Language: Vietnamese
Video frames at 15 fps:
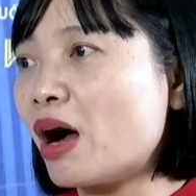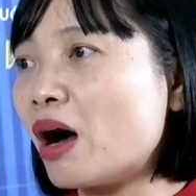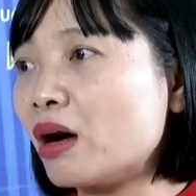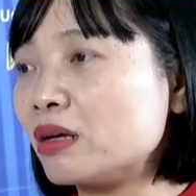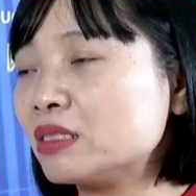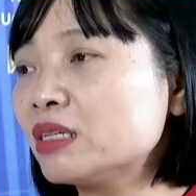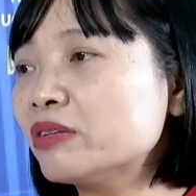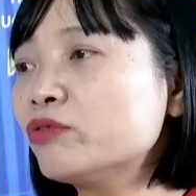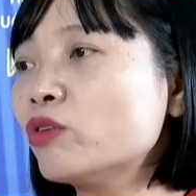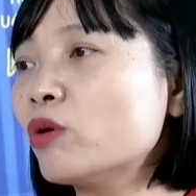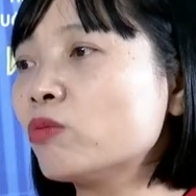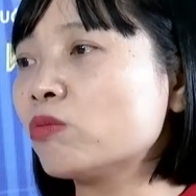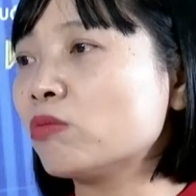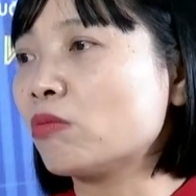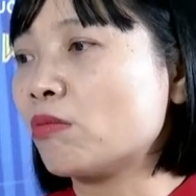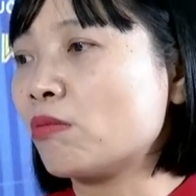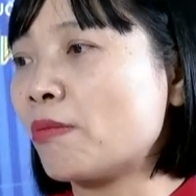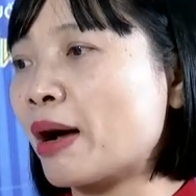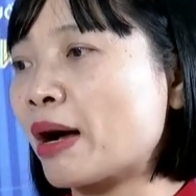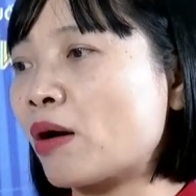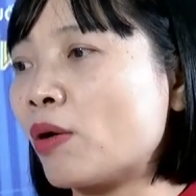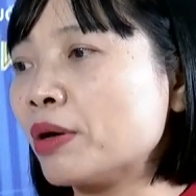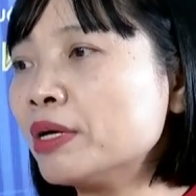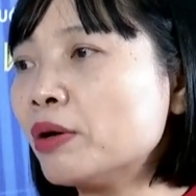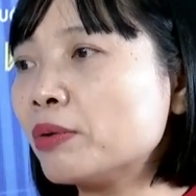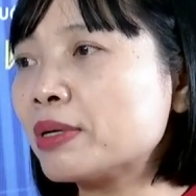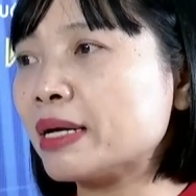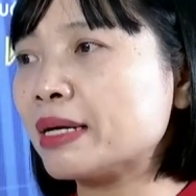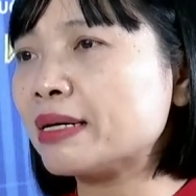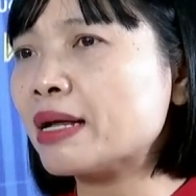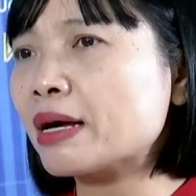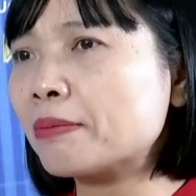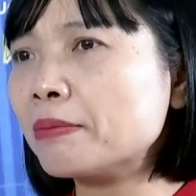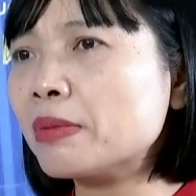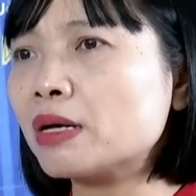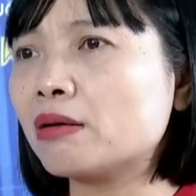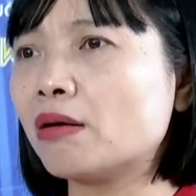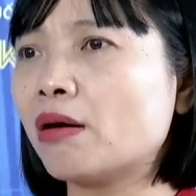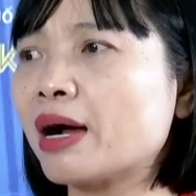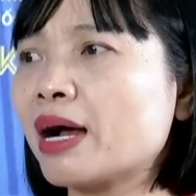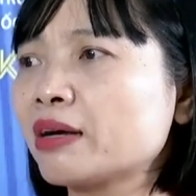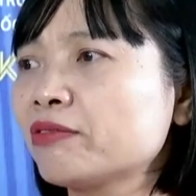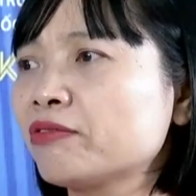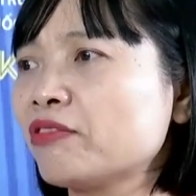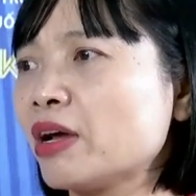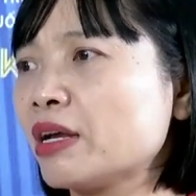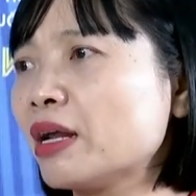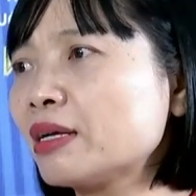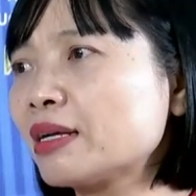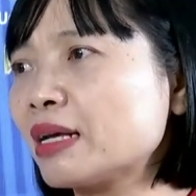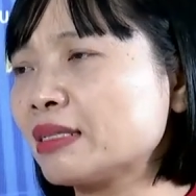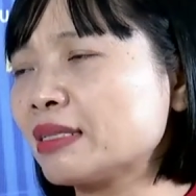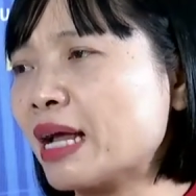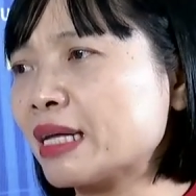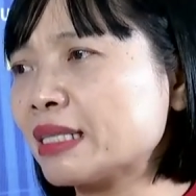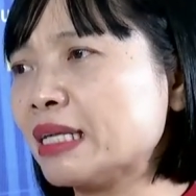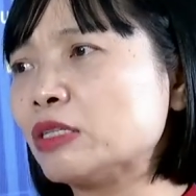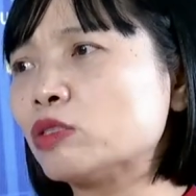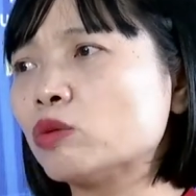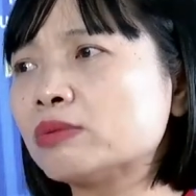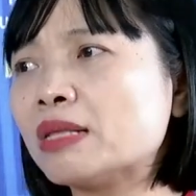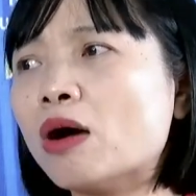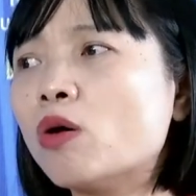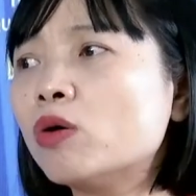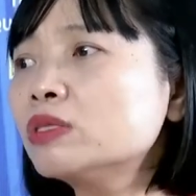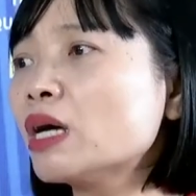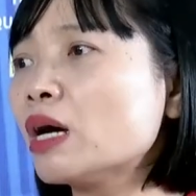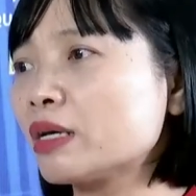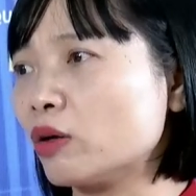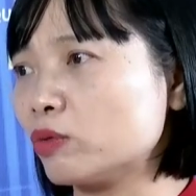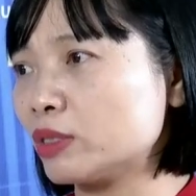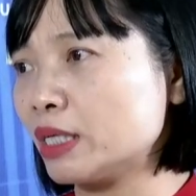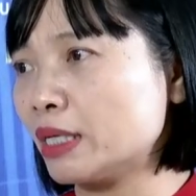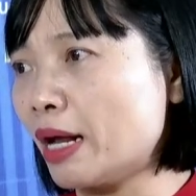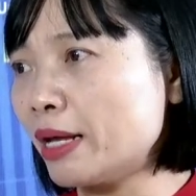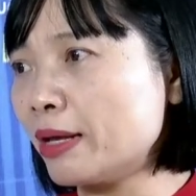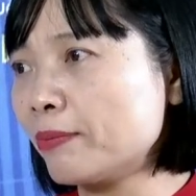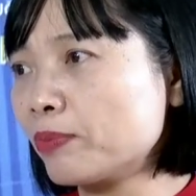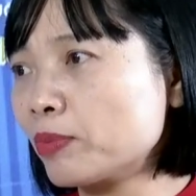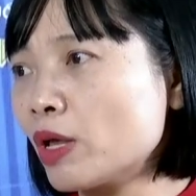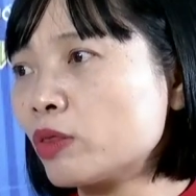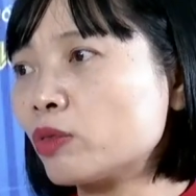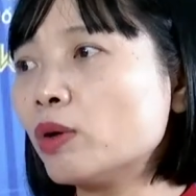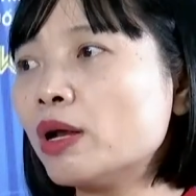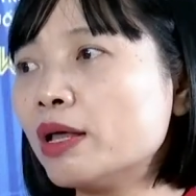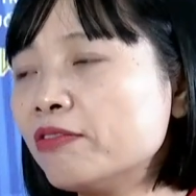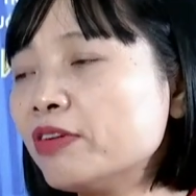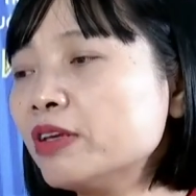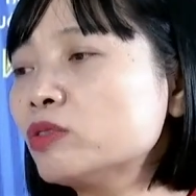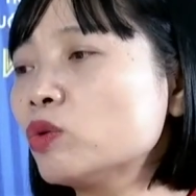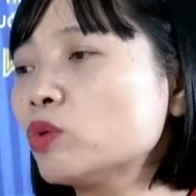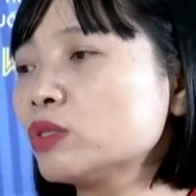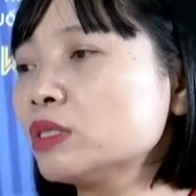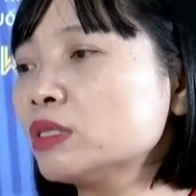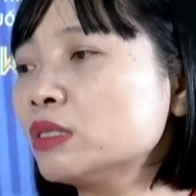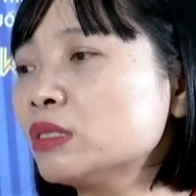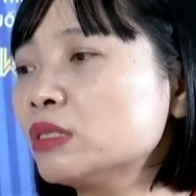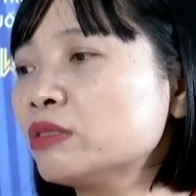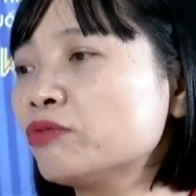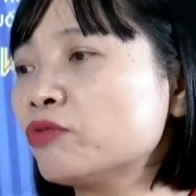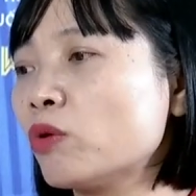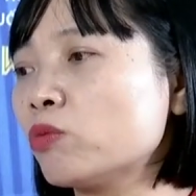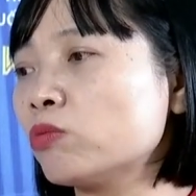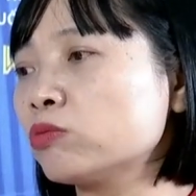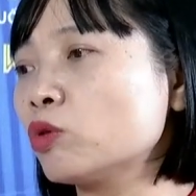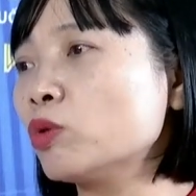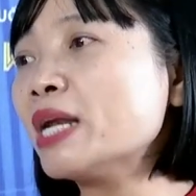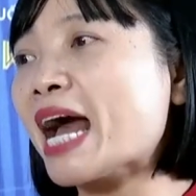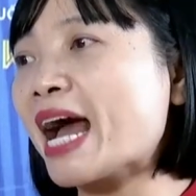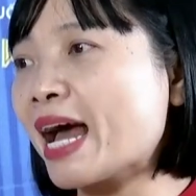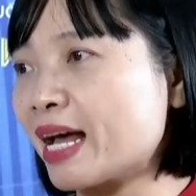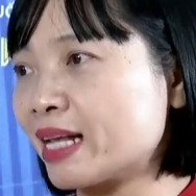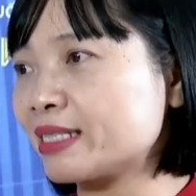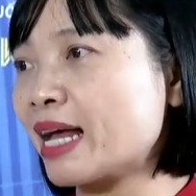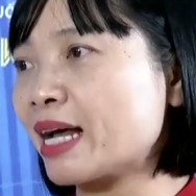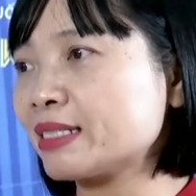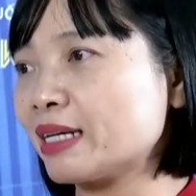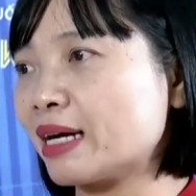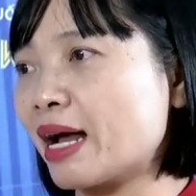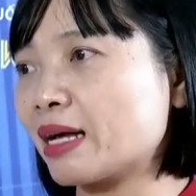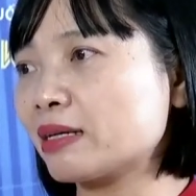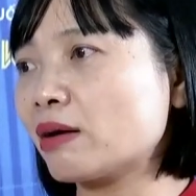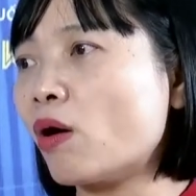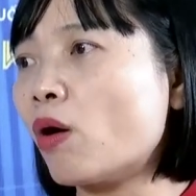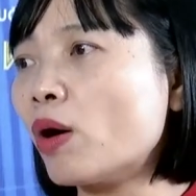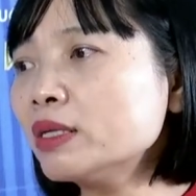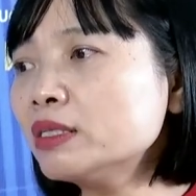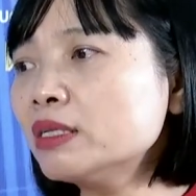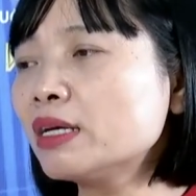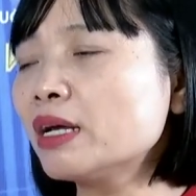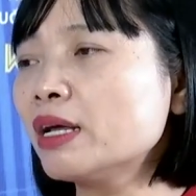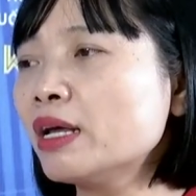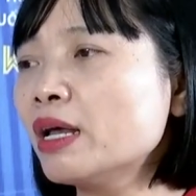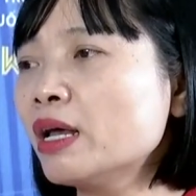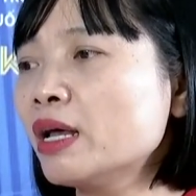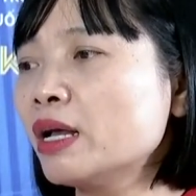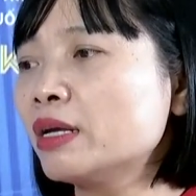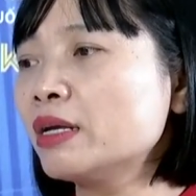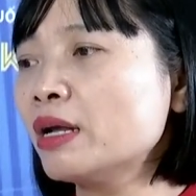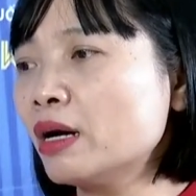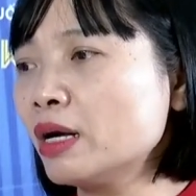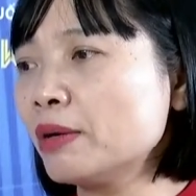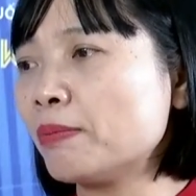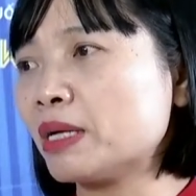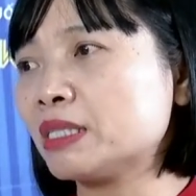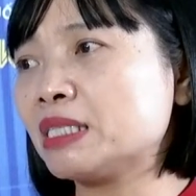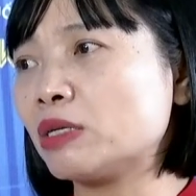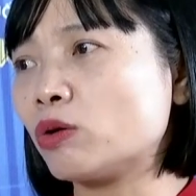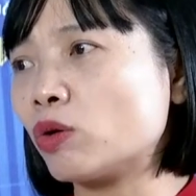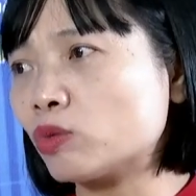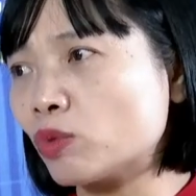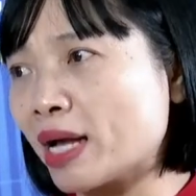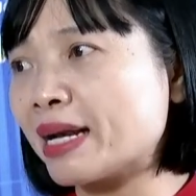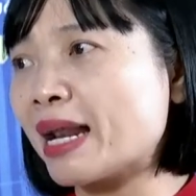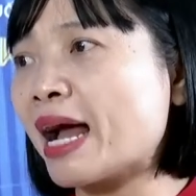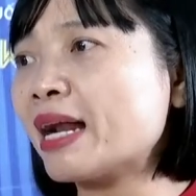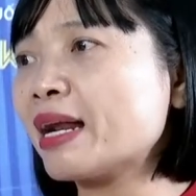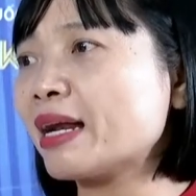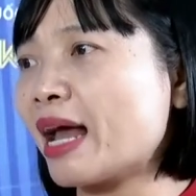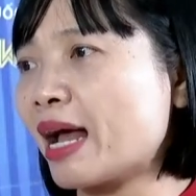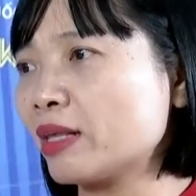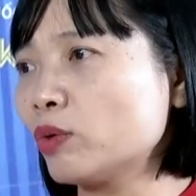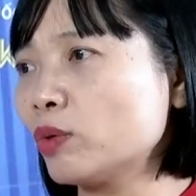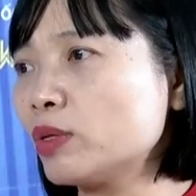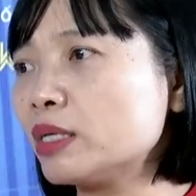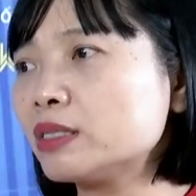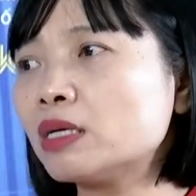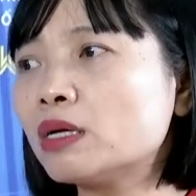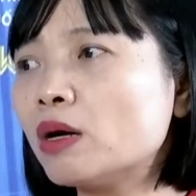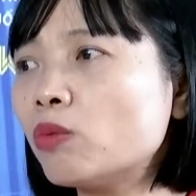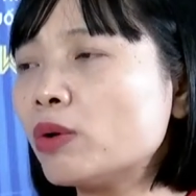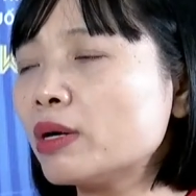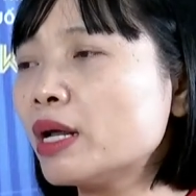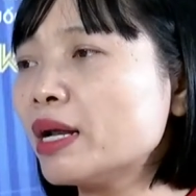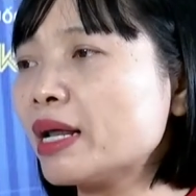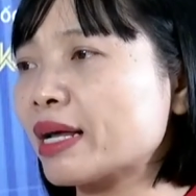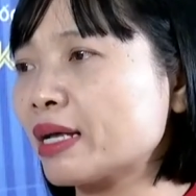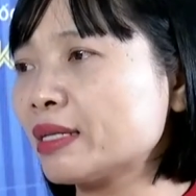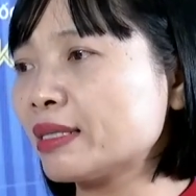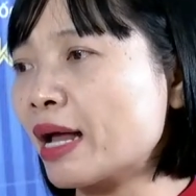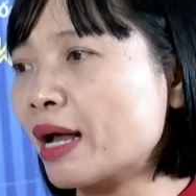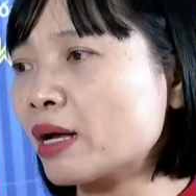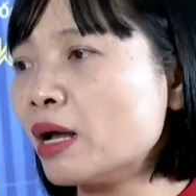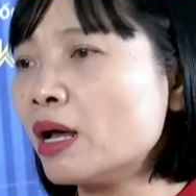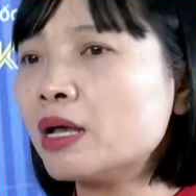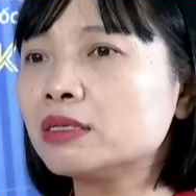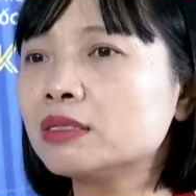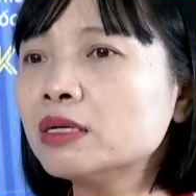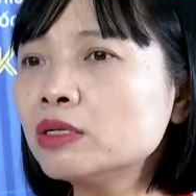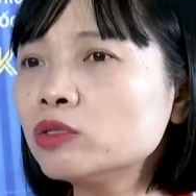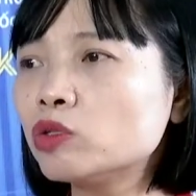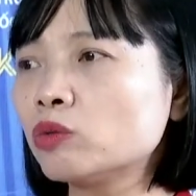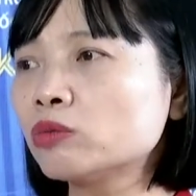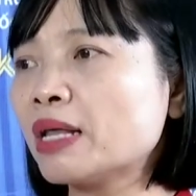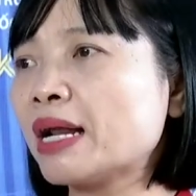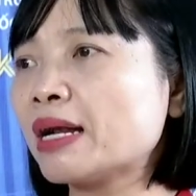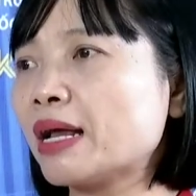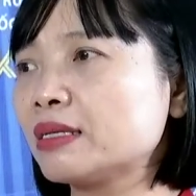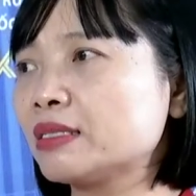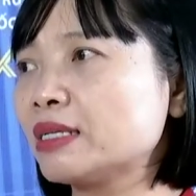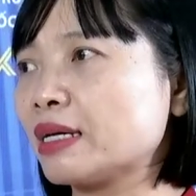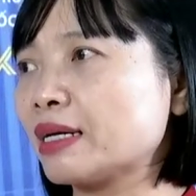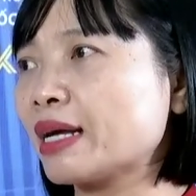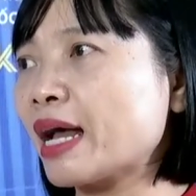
Ở những vùng mà có điều kiện đặc biệt khó khăn về đất canh tác thì chúng ta hỗ trợ kiểu gì đây? Tôi lấy ví dụ như vùng núi đá Hà Giang chẳng hạn, có những cái nơi mà chỉ có toàn đá là đá thôi, người dân không có đất để canh tác, nhưng chúng ta lại triển